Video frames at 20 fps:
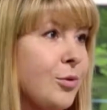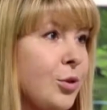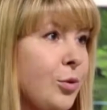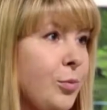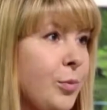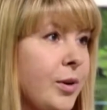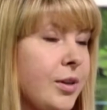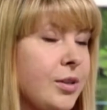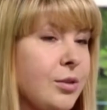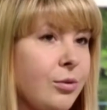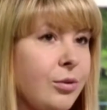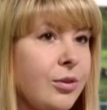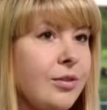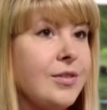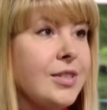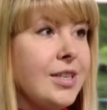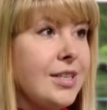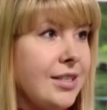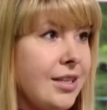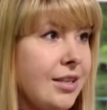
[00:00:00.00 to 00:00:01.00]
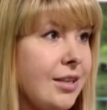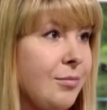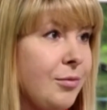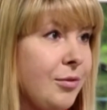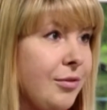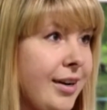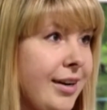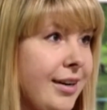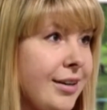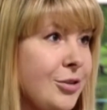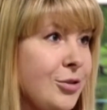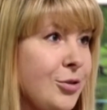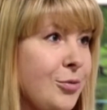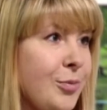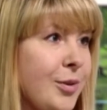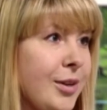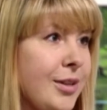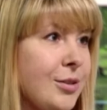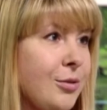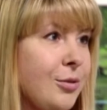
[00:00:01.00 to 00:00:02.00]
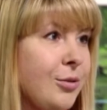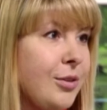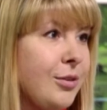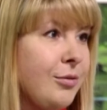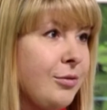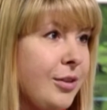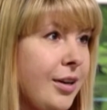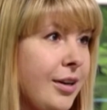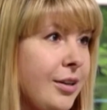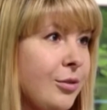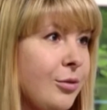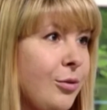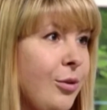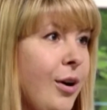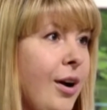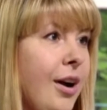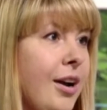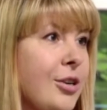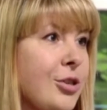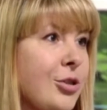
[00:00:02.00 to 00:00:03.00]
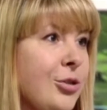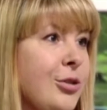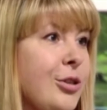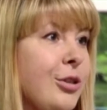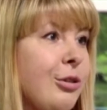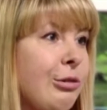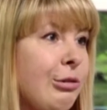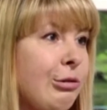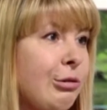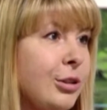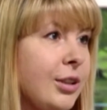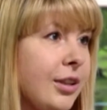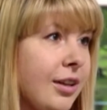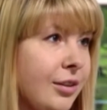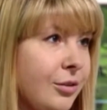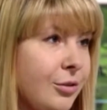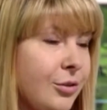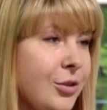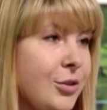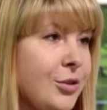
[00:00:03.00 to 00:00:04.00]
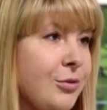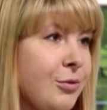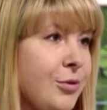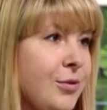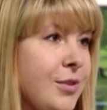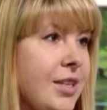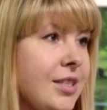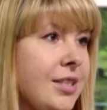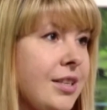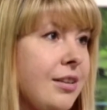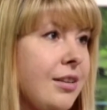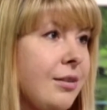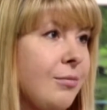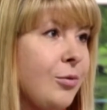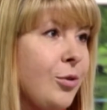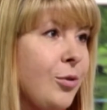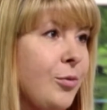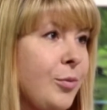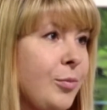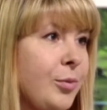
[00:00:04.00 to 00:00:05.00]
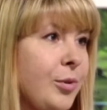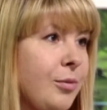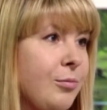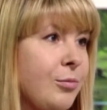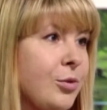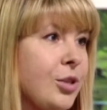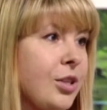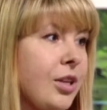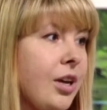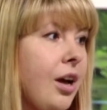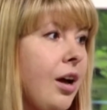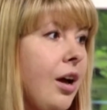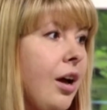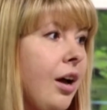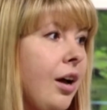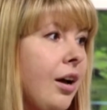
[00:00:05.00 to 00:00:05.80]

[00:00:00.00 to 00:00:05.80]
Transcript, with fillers: что происходит в соседнем дворе, что происходит в Тарту, что делают люди, которые живут в соседнем доме, потому что,